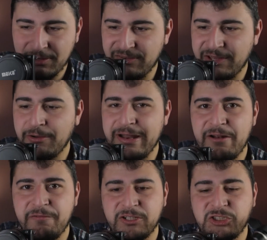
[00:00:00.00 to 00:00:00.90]
questa è
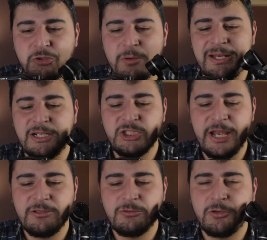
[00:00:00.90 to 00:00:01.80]
un'Alpha
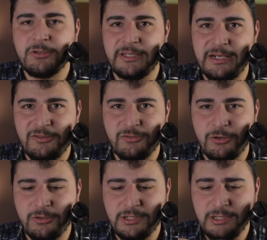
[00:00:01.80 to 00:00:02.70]
5100 della
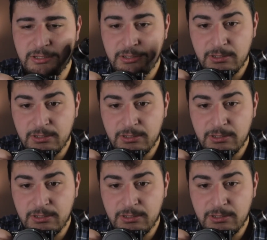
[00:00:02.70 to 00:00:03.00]
Sony